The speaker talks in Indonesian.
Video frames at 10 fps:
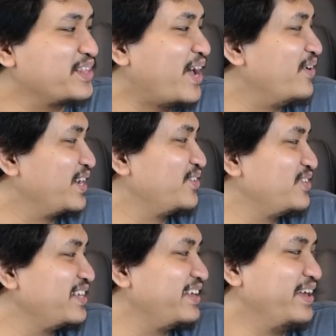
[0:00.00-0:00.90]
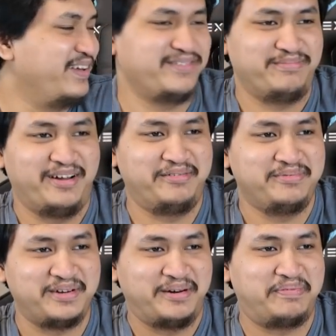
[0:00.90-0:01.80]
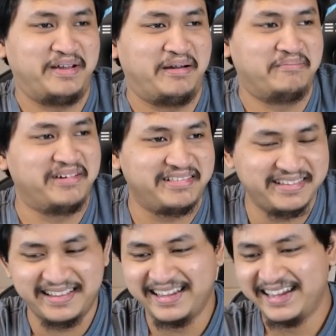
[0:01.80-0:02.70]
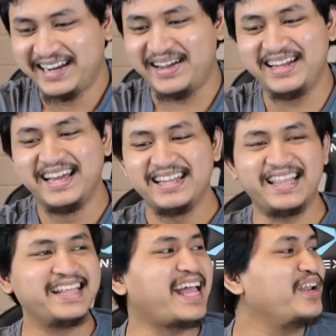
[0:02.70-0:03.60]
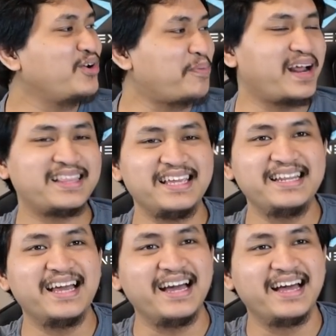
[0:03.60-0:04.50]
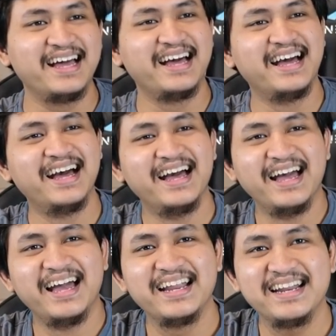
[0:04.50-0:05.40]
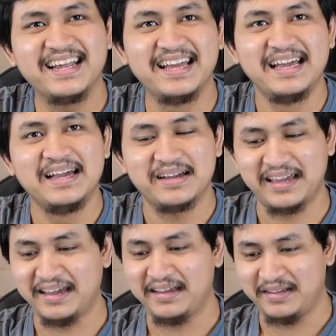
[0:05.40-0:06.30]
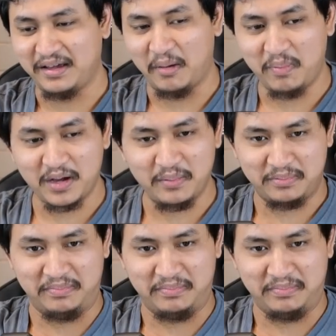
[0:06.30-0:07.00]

mau ketawa gitu sih bukan Nabi Ahmad nah dari tadi gue perhatiin ya iya, kayak apa ke